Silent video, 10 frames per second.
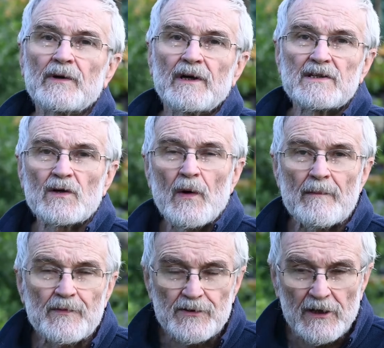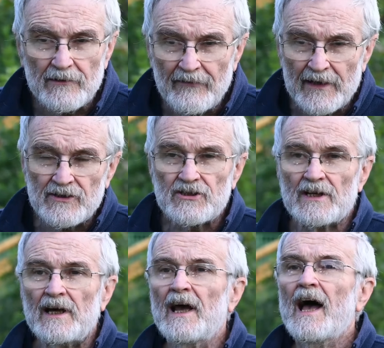które jest głębsze i
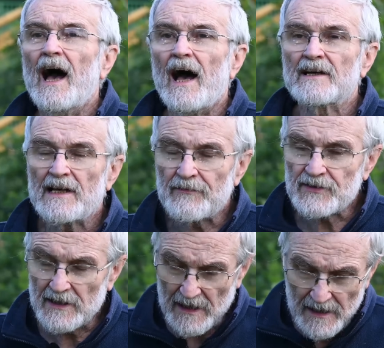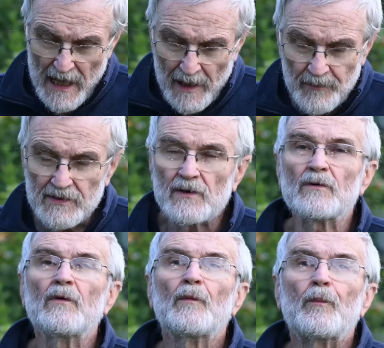węższe, a zawsze te garby
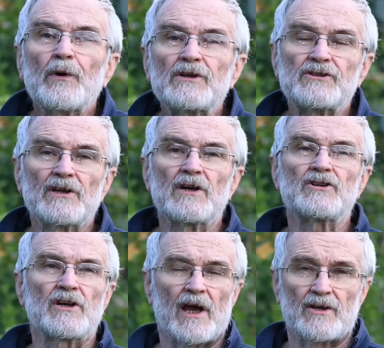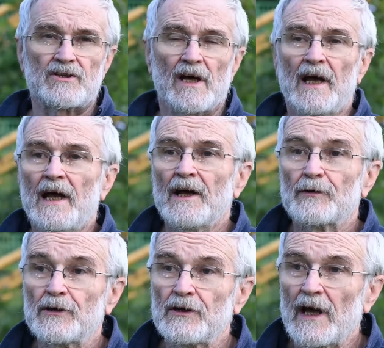są płytsze i szersze.
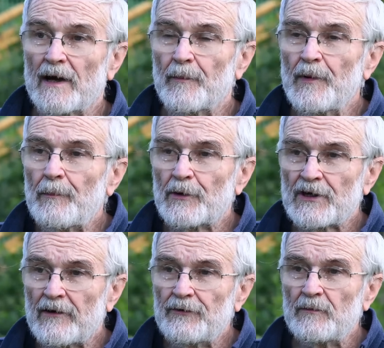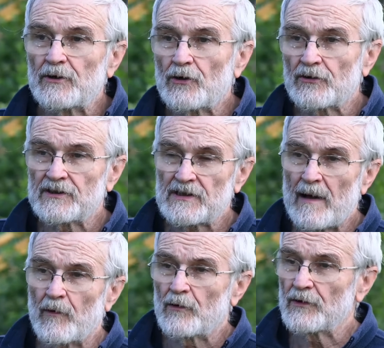I jak my potrafimy to
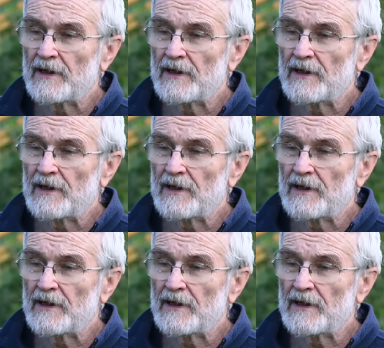samo